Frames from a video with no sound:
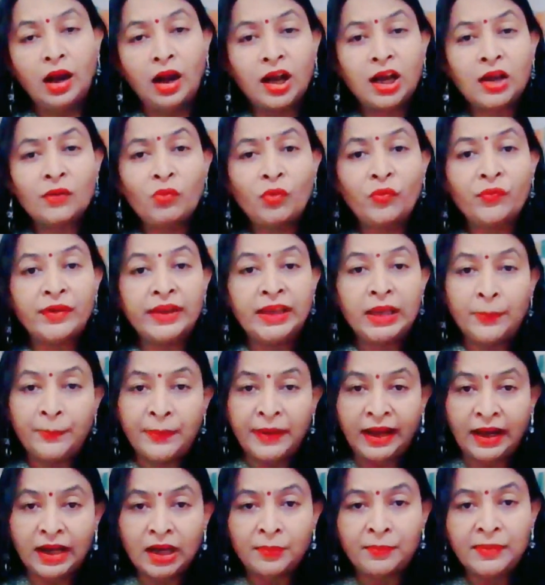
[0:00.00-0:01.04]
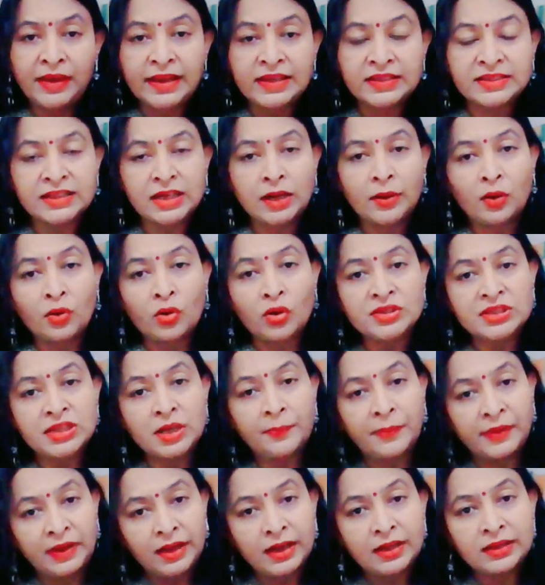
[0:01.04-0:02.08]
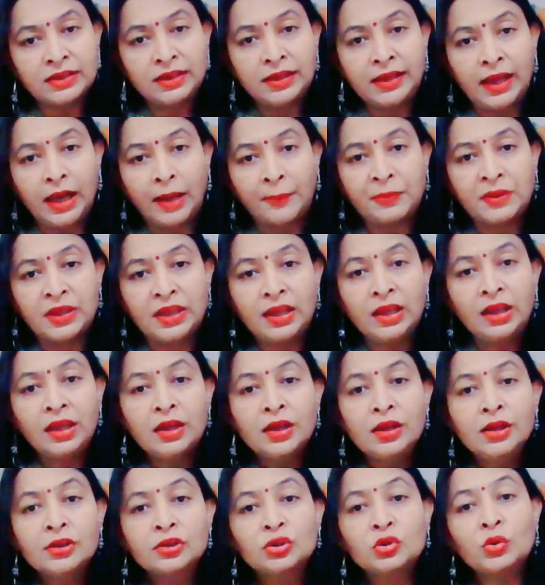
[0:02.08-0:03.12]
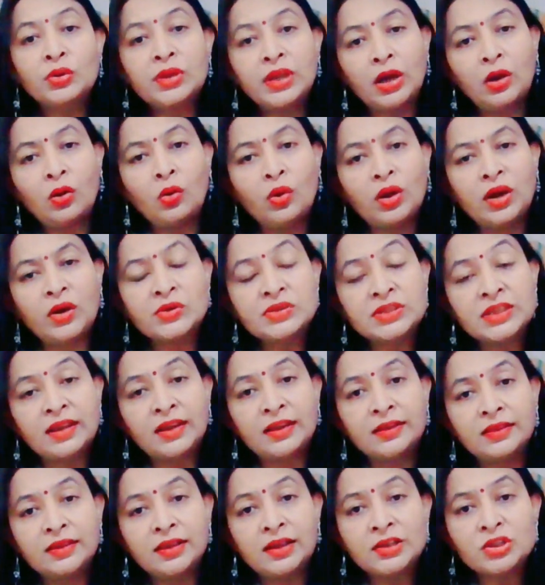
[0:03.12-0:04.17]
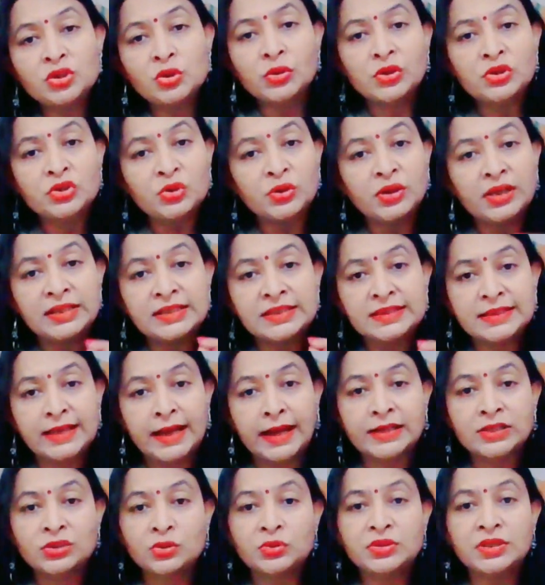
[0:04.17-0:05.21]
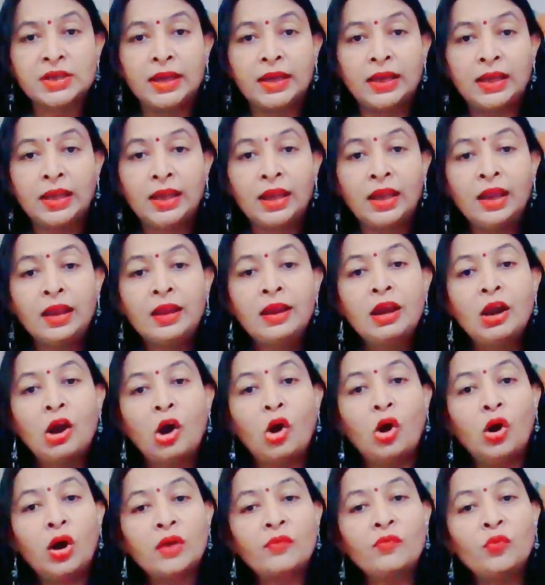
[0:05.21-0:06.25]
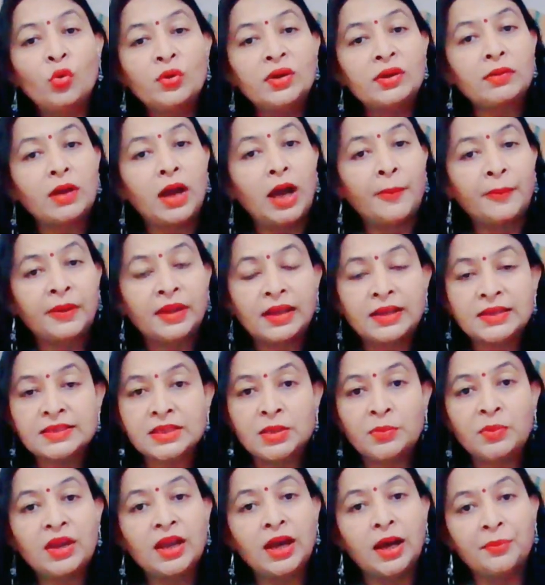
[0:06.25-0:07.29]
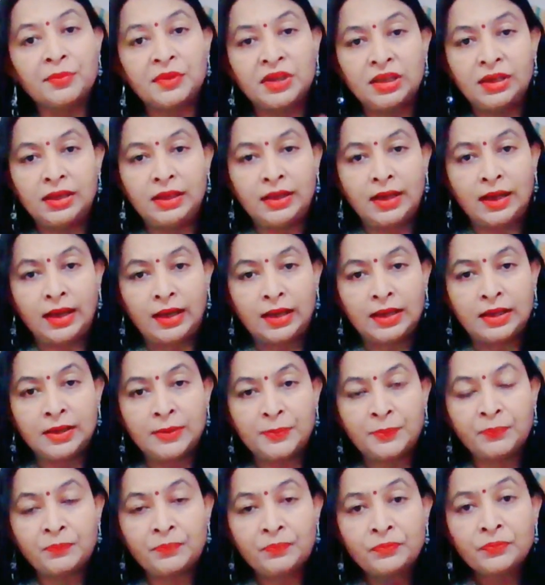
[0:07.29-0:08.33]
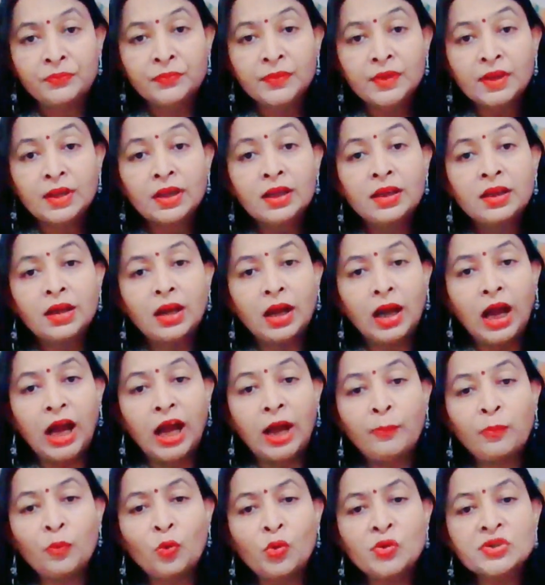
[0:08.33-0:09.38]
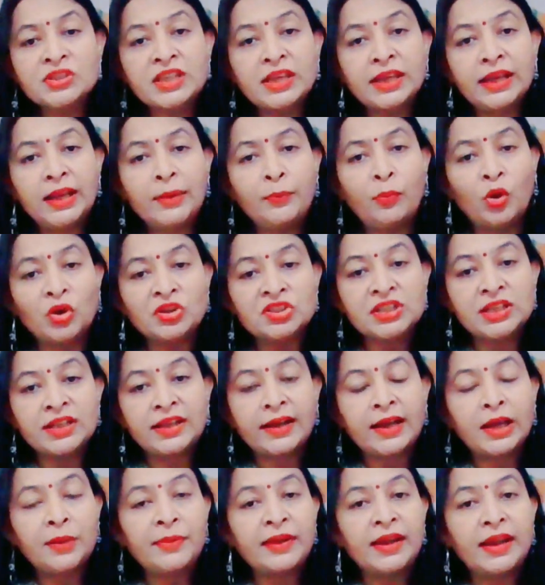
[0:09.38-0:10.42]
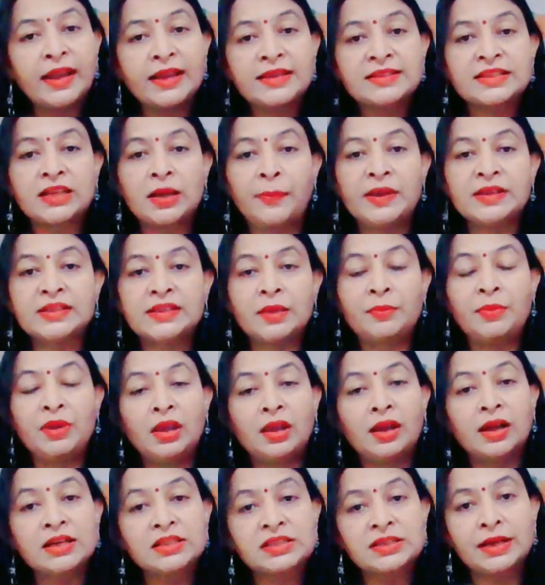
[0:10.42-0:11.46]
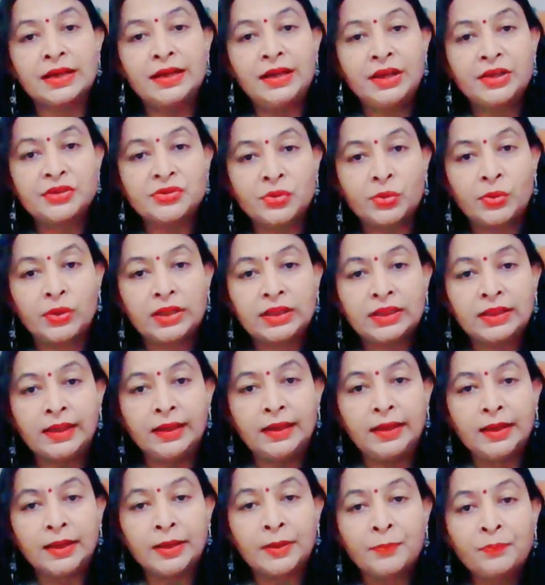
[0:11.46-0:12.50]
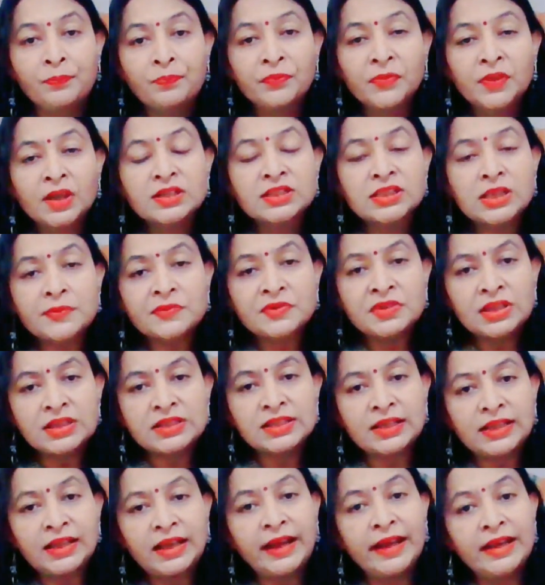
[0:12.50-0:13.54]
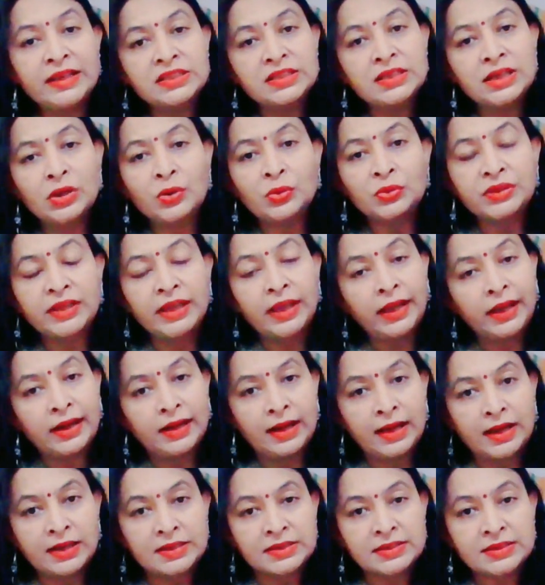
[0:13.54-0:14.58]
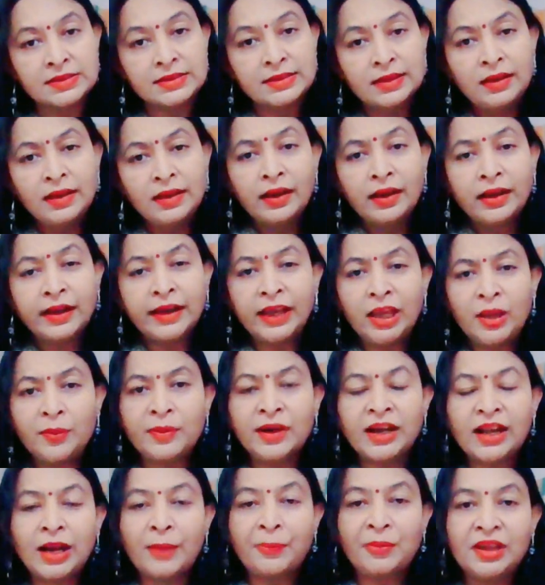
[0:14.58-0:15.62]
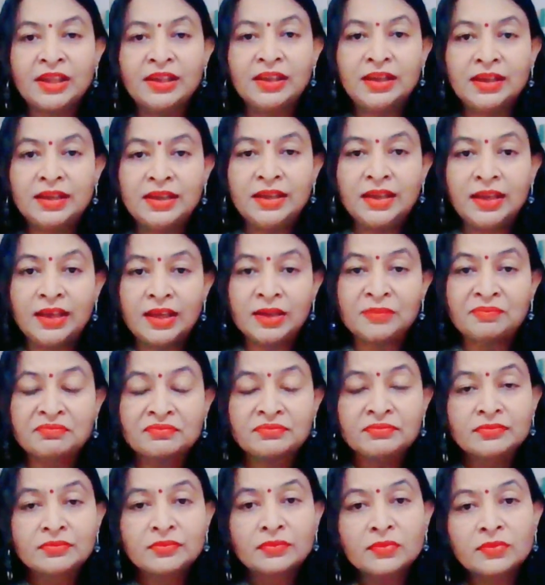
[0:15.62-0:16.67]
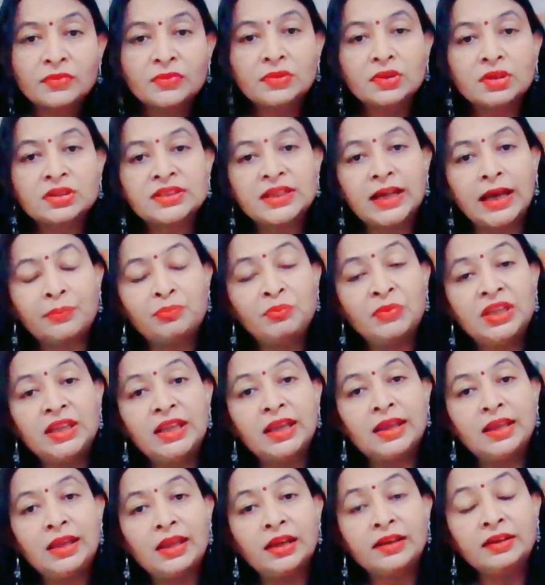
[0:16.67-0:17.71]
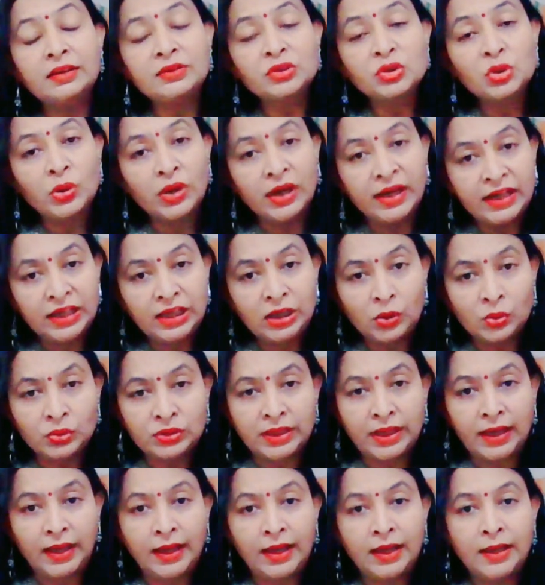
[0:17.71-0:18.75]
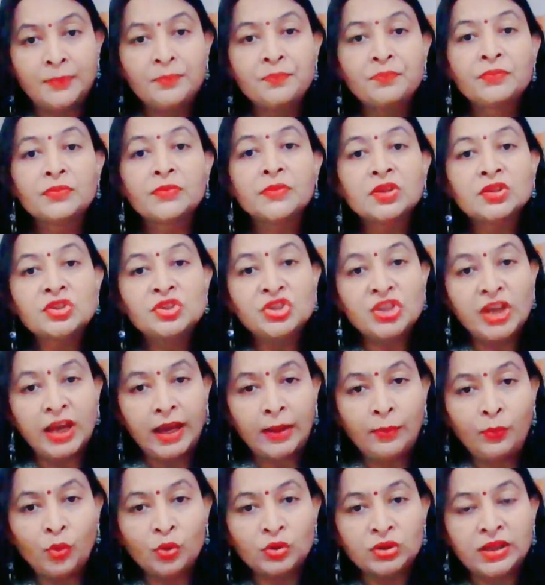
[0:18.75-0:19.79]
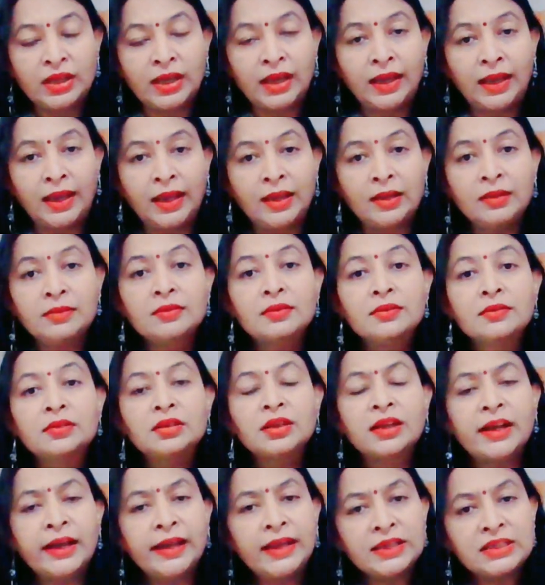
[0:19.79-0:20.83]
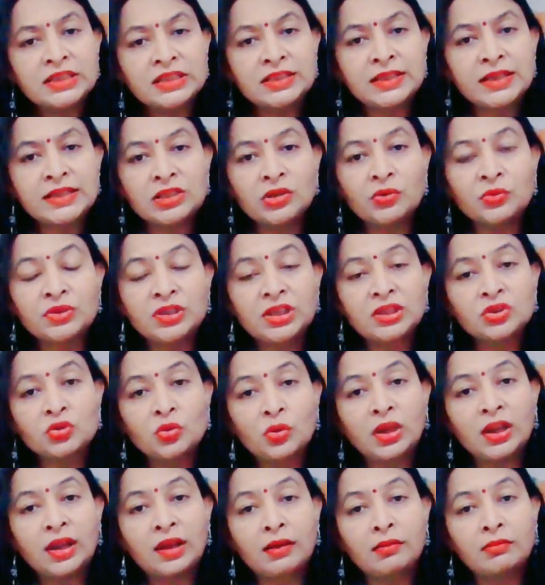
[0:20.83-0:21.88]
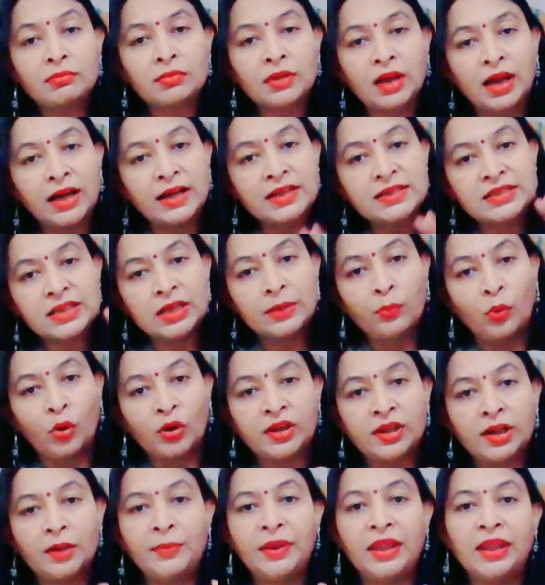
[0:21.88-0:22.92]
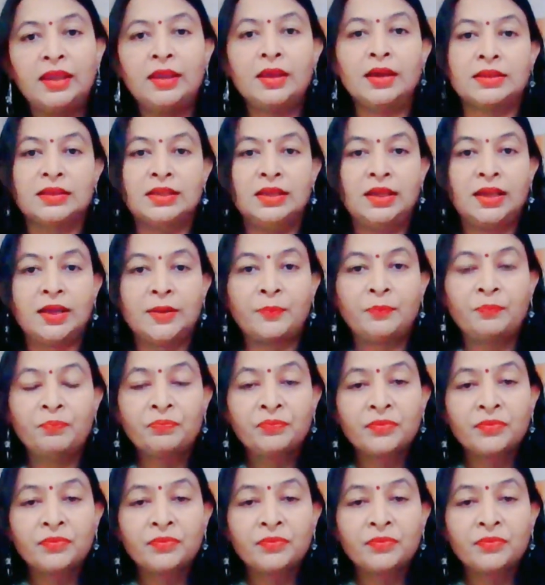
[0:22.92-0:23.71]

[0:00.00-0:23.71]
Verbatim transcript: अगर वो वही पैकेट में एक्स्ट्रा ग्रोसरी पड़ी रहती है आपकी तो क्या होगा उसके अंदर छोटे छोटे इंसेक्ट्स हो जाएंगे और वो आपके किसी भी काम की नहीं रहेगी आपको उसके लिए बहुत ज़्यादा कई बार एक्स्ट्रा पैसे भी खर्च करने की ज़रूरत नहीं है सबसे ज़्यादा हाइजीनिक होता है ग्लास कई बार आपके देखिए साथ में देखिए जो हनी होता है जैम होता है कई चीज़ ऐसी होती है जो कि कांच की बोतल में ही आती है